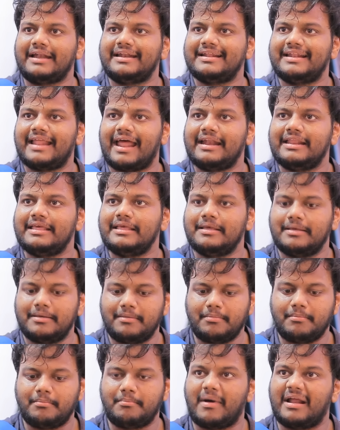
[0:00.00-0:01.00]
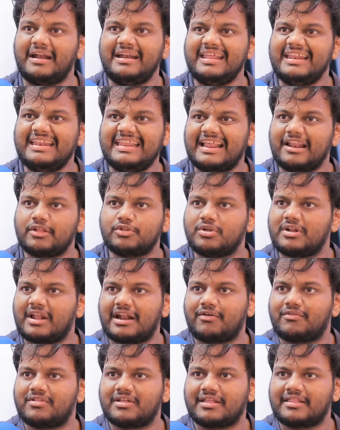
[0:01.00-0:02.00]
అంటే డాడీ బండి నీళ్ళతో
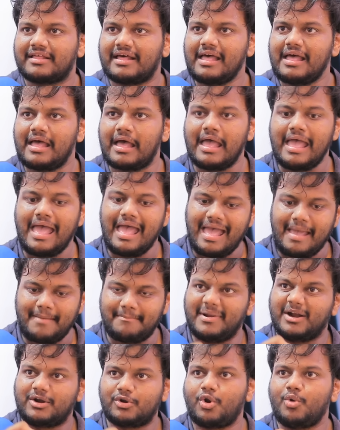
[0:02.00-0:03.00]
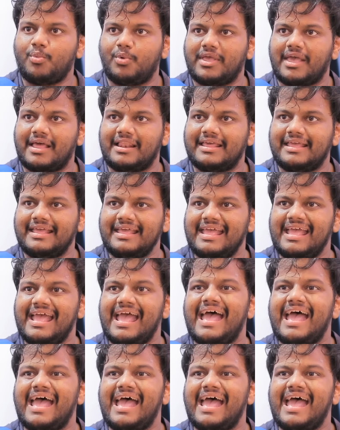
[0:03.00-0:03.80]
నడవదు కదా పెట్రోల్ కొట్టేయాలి